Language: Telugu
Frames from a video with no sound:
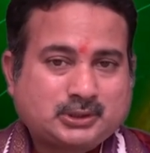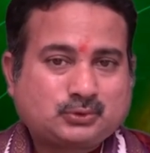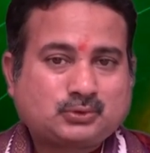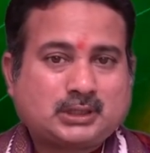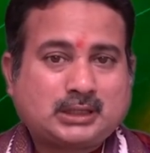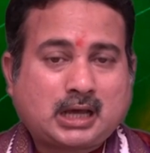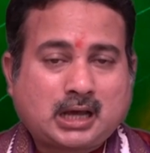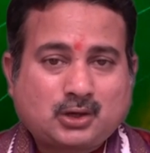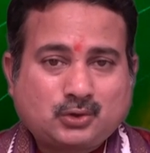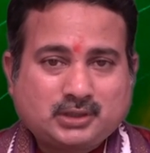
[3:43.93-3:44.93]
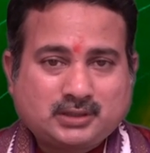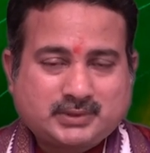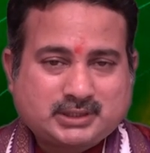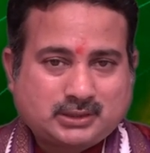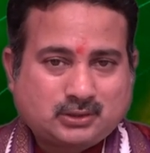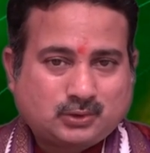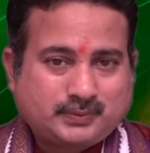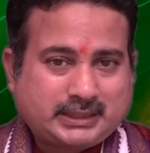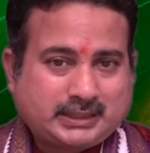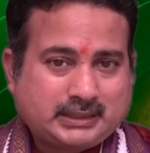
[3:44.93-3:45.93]
జరుగుతుందంటే ఆరోగ్య విషయంలో
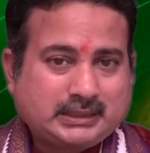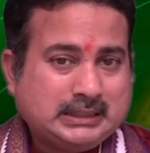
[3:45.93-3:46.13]
వీరికి